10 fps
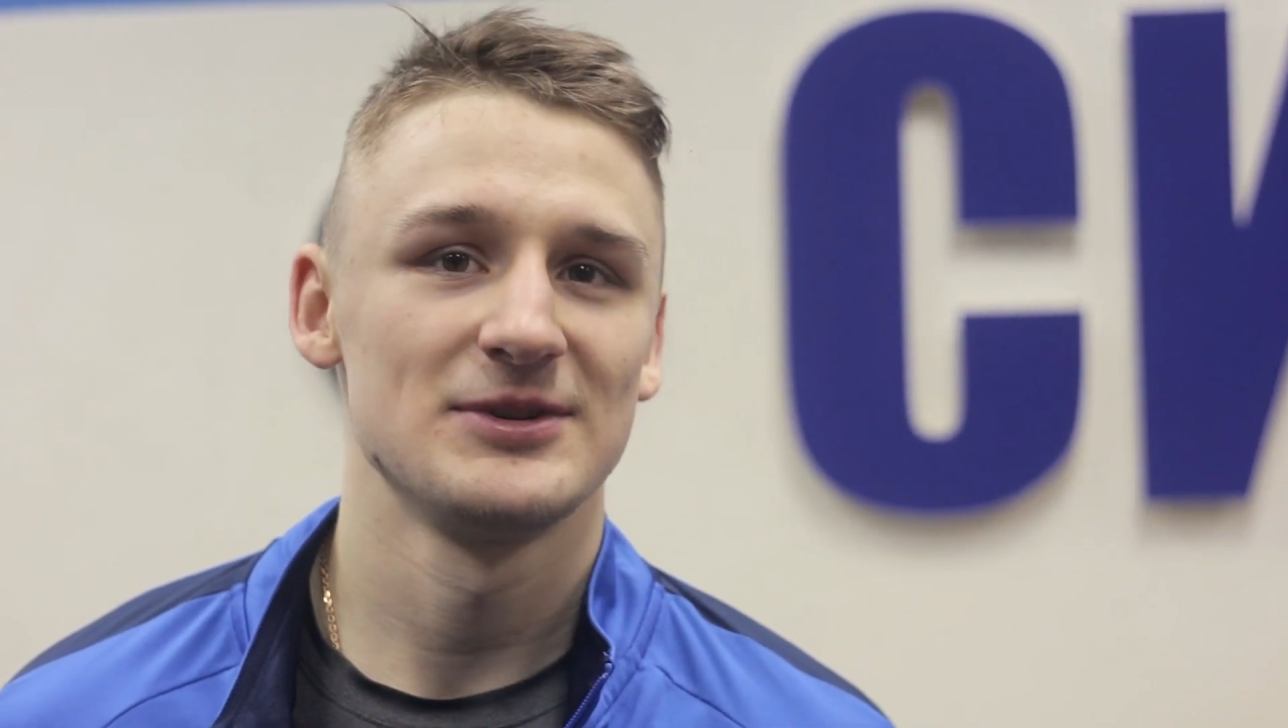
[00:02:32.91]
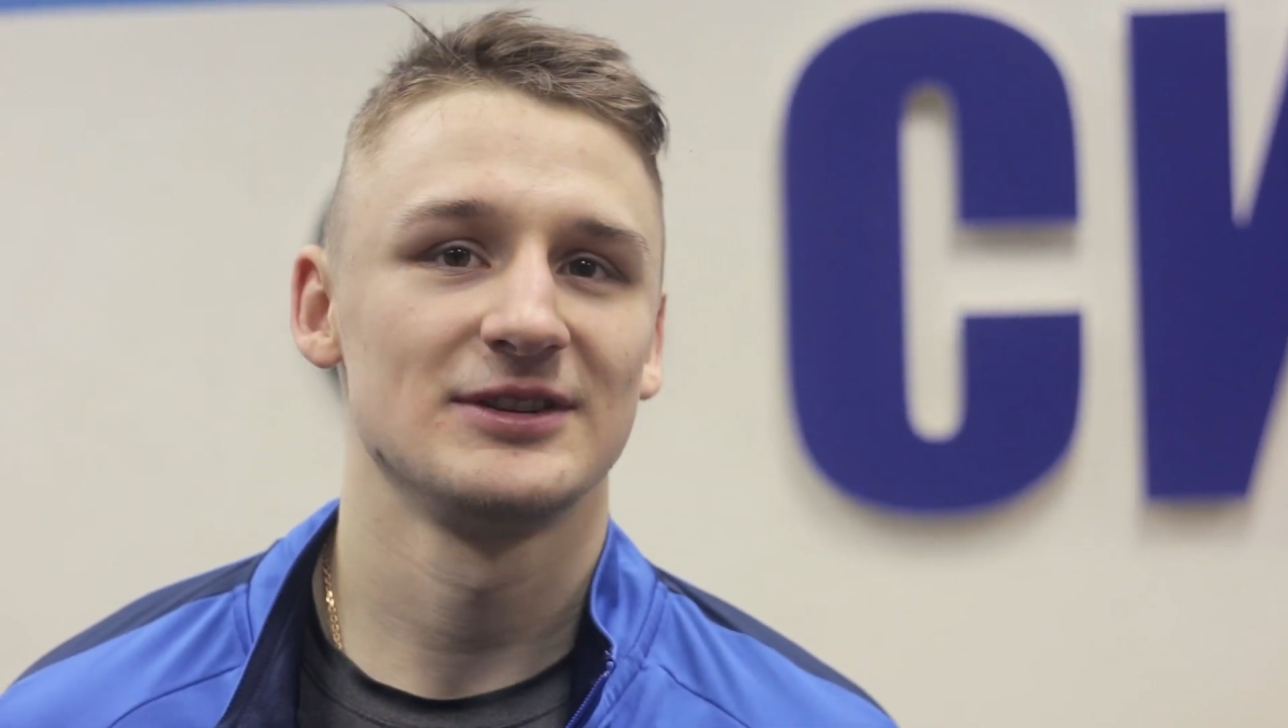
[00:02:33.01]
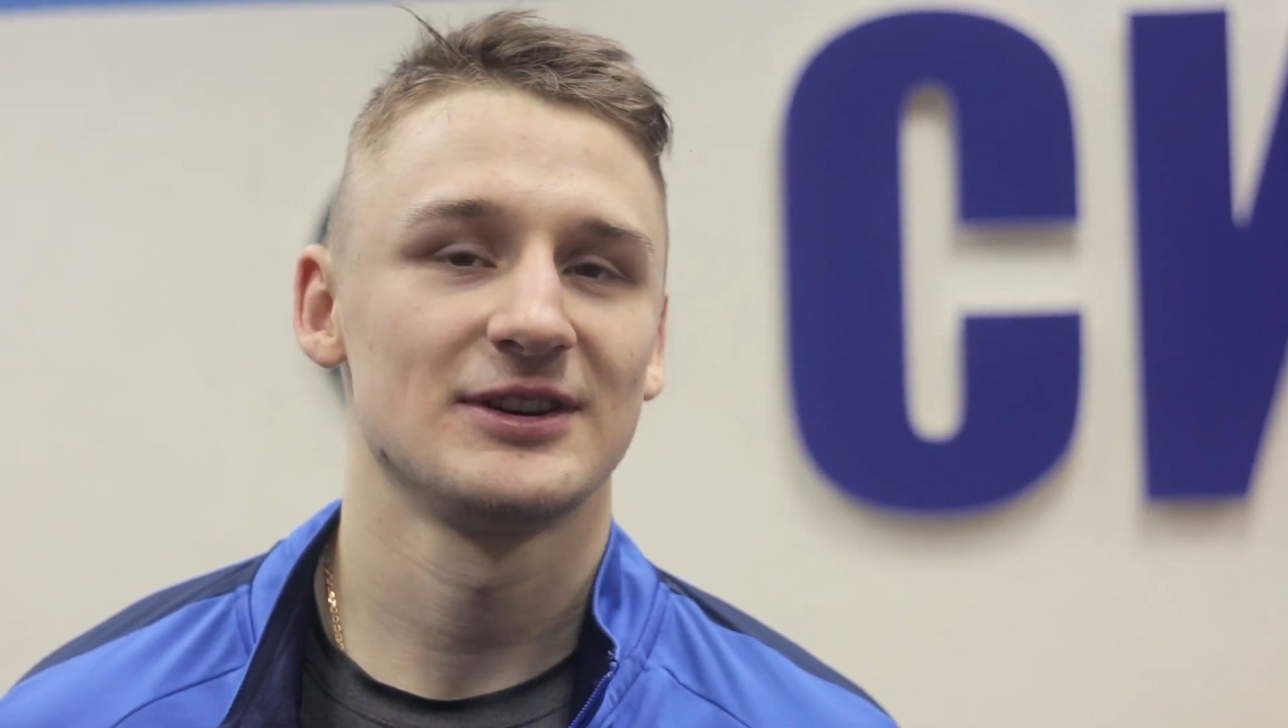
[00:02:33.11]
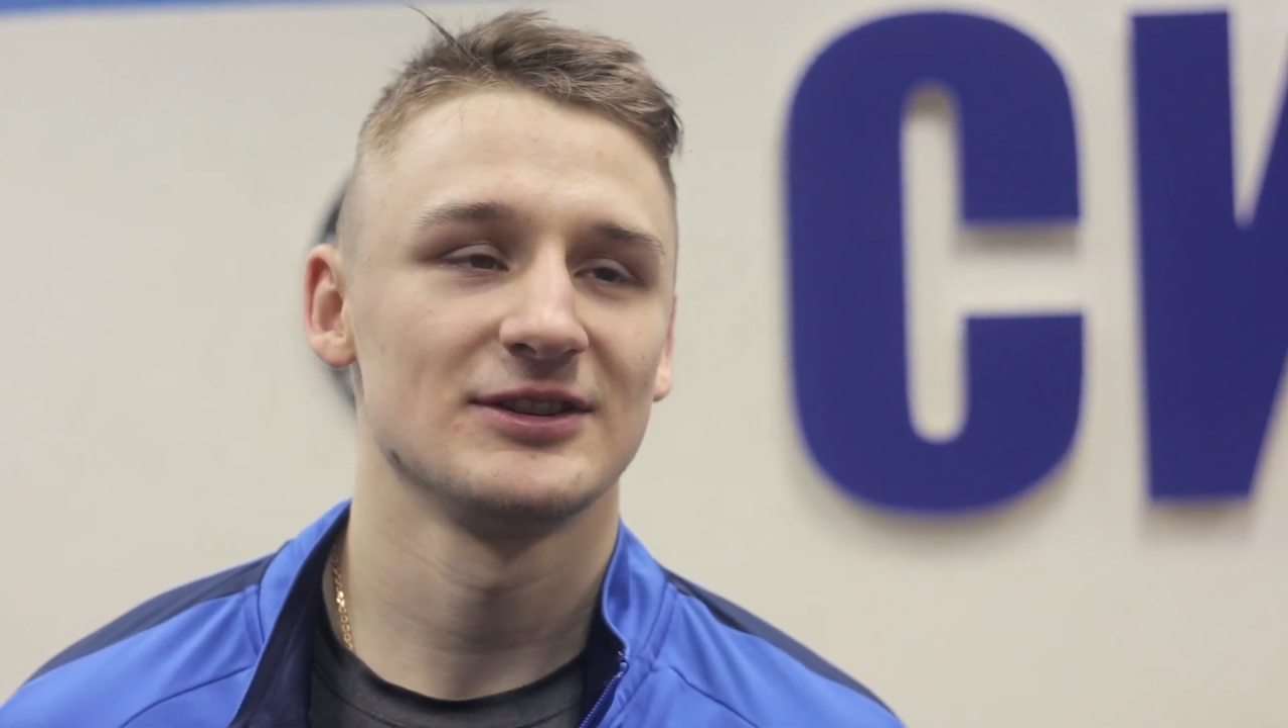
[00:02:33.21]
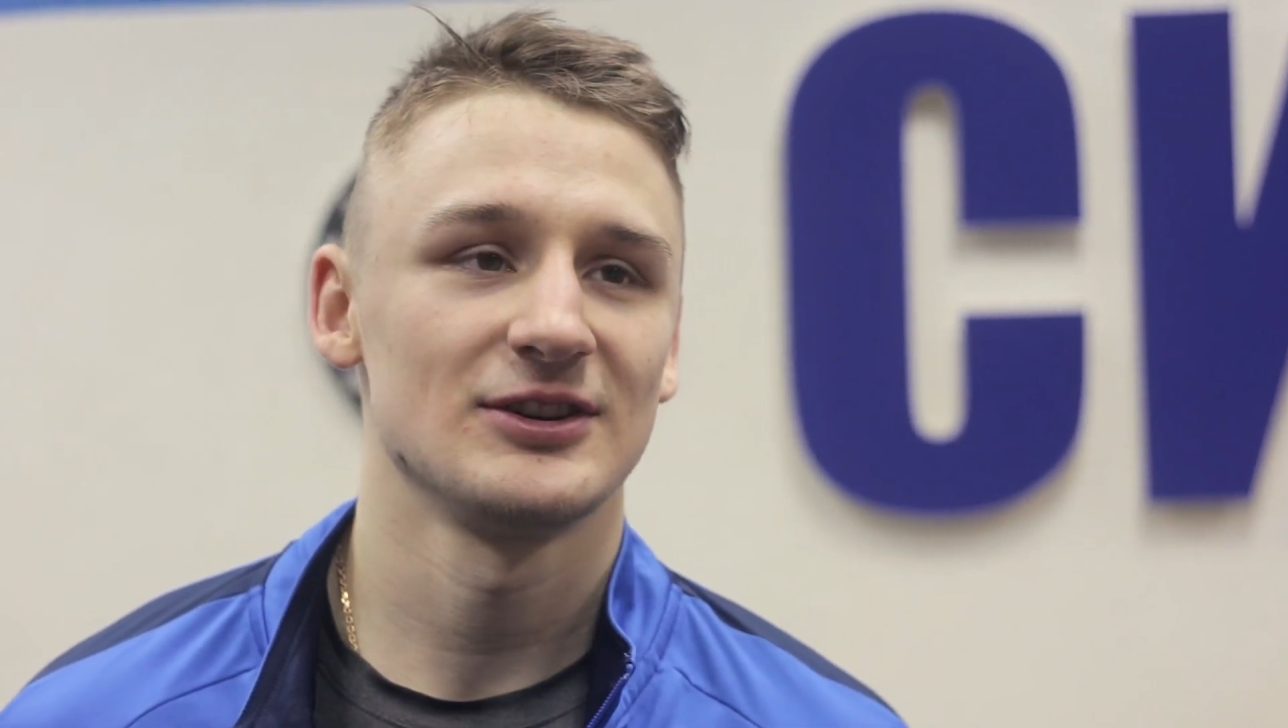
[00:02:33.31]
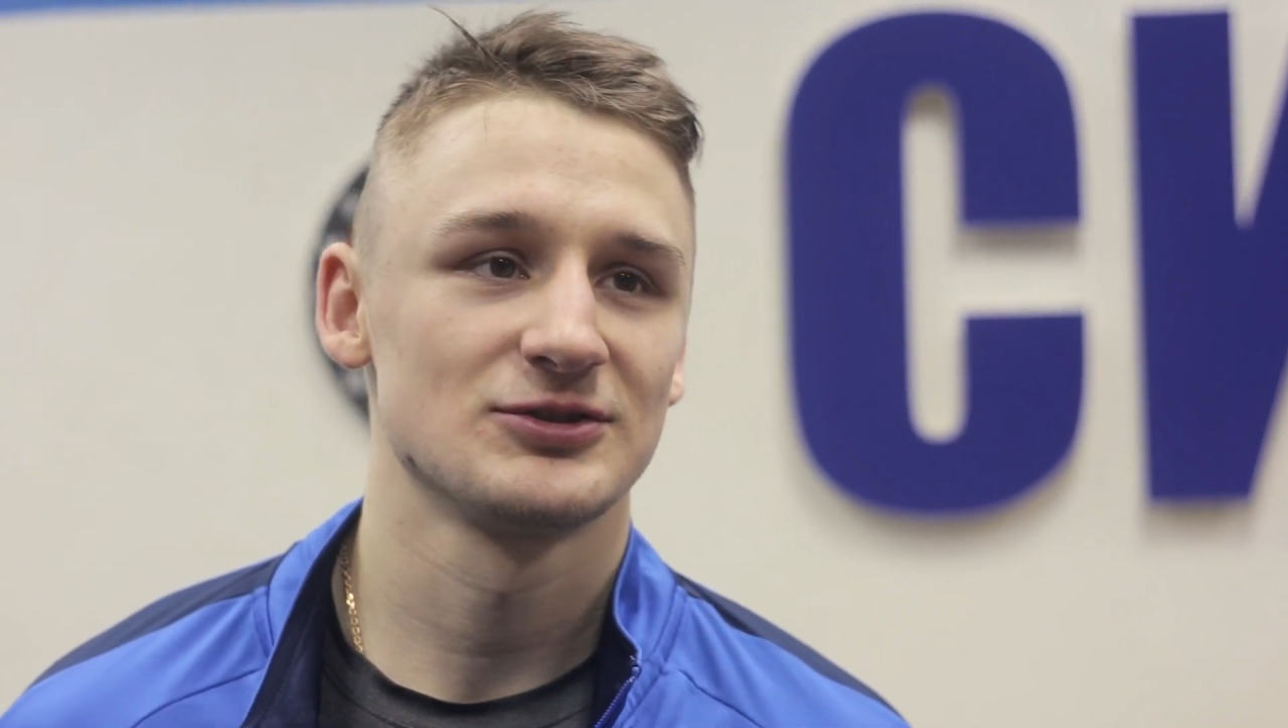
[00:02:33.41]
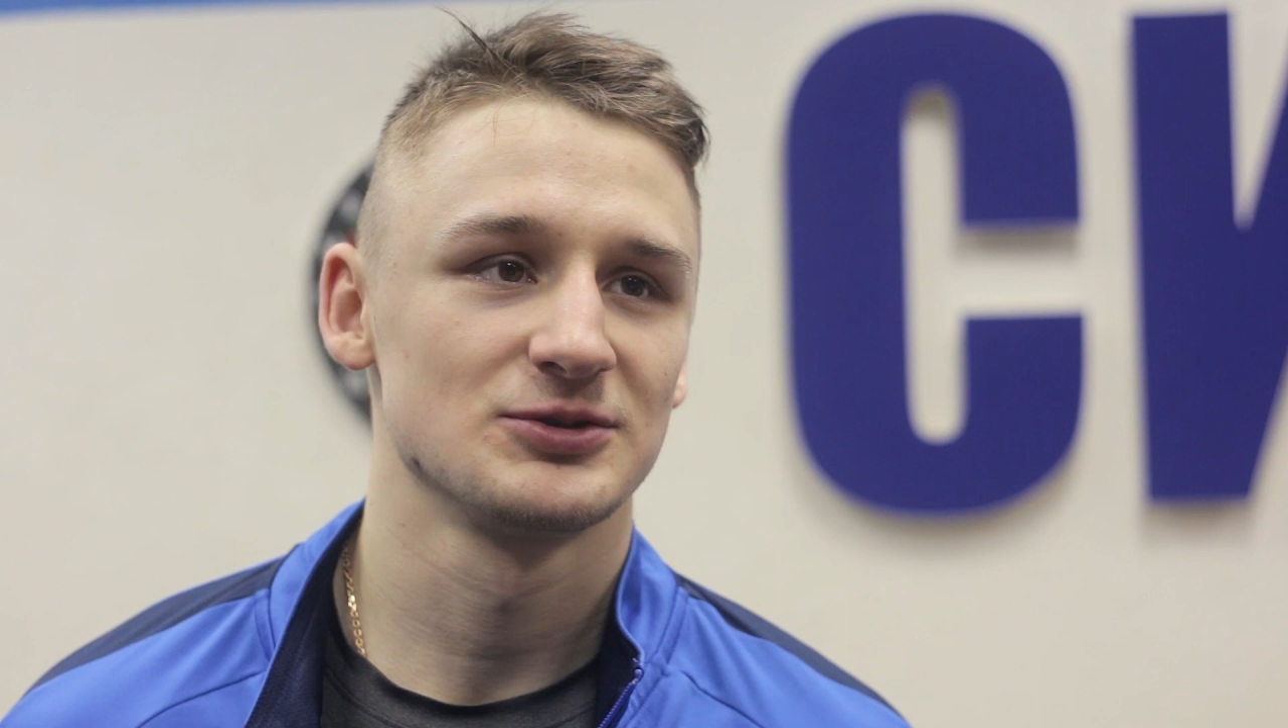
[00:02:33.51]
бы не сказал,